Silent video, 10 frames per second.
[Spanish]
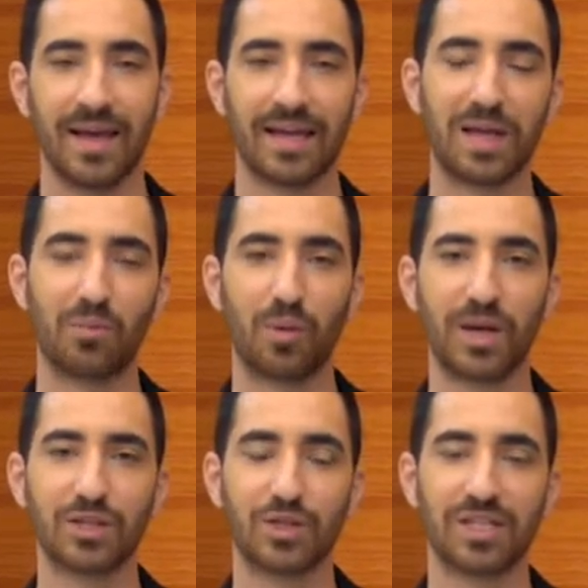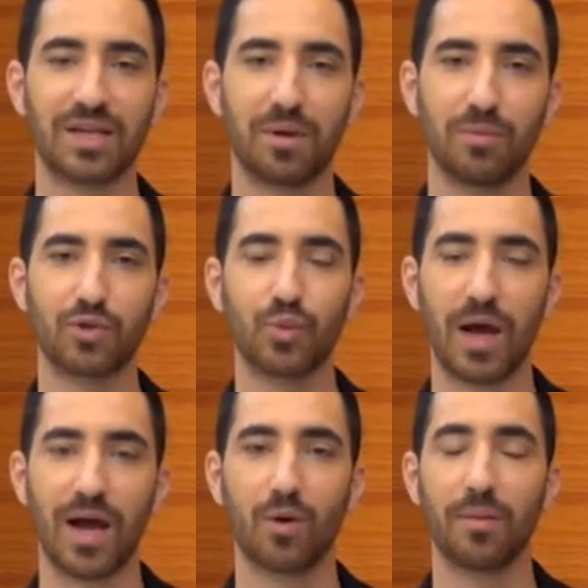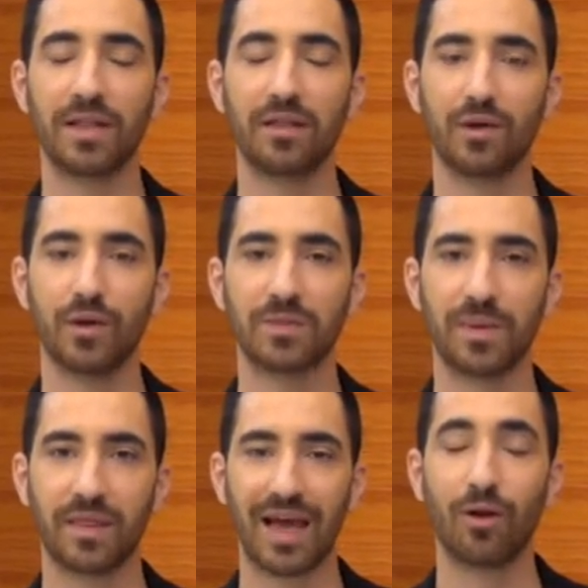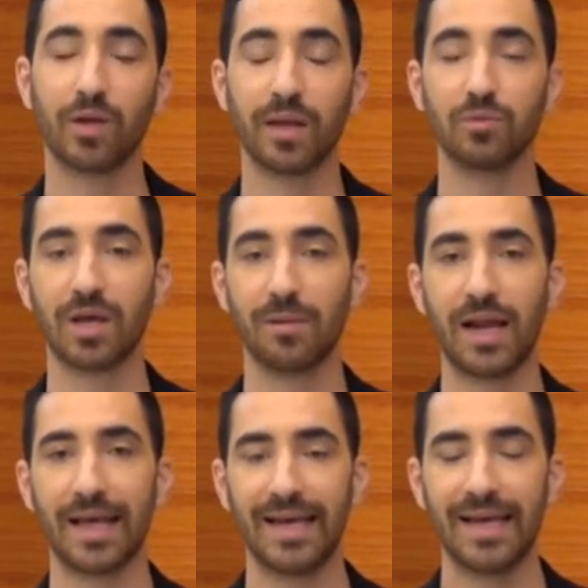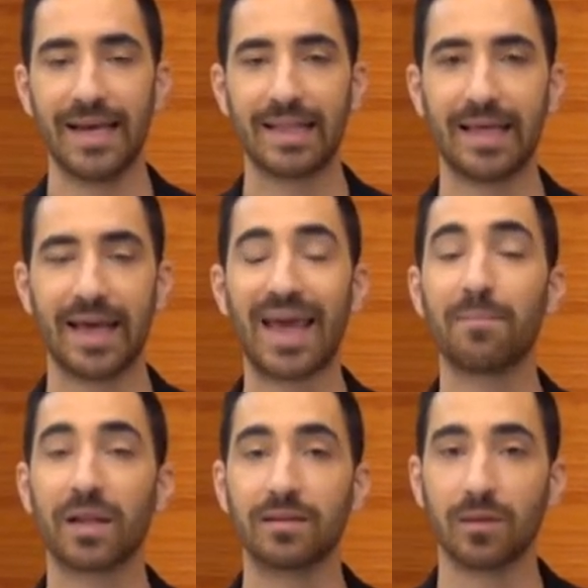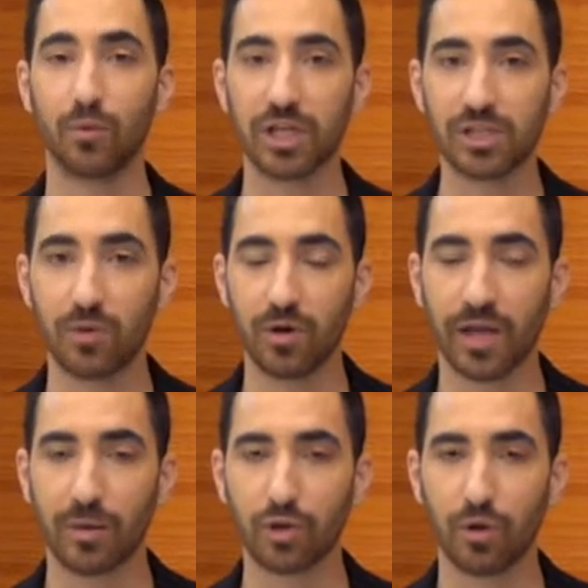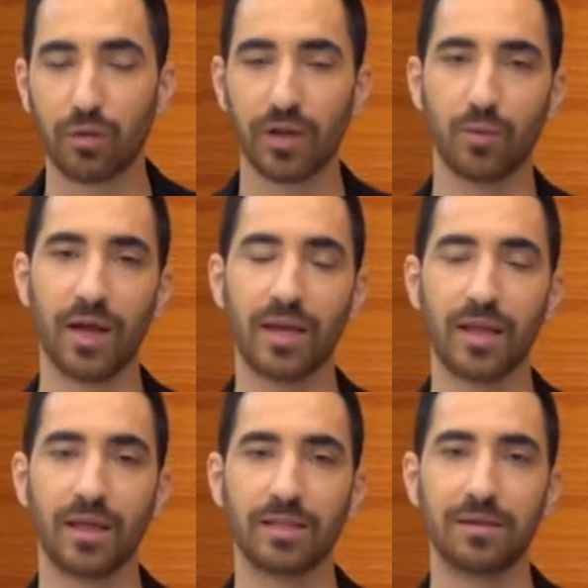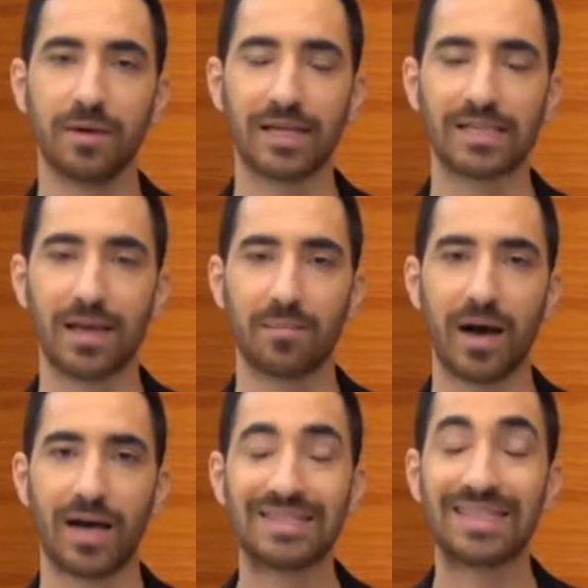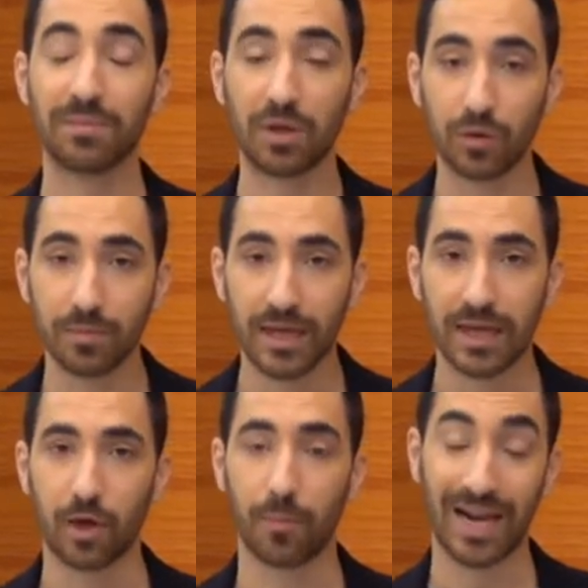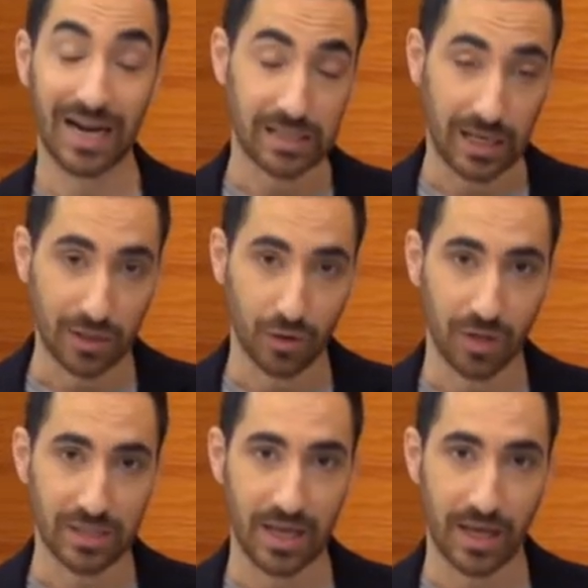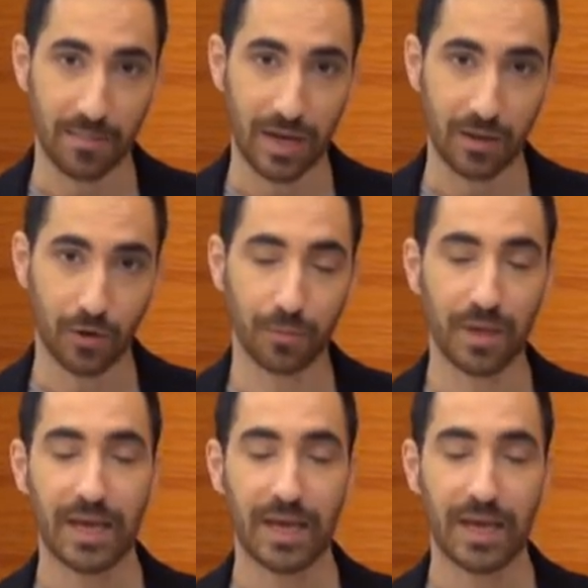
¿Qué tal? Muy buenas noches. Abrimos una nueva edición especial. Hoy queremos hablar de emprendedurismo y queremos conocer una iniciativa que se llama Demium, que opera en este caso desde Benidorm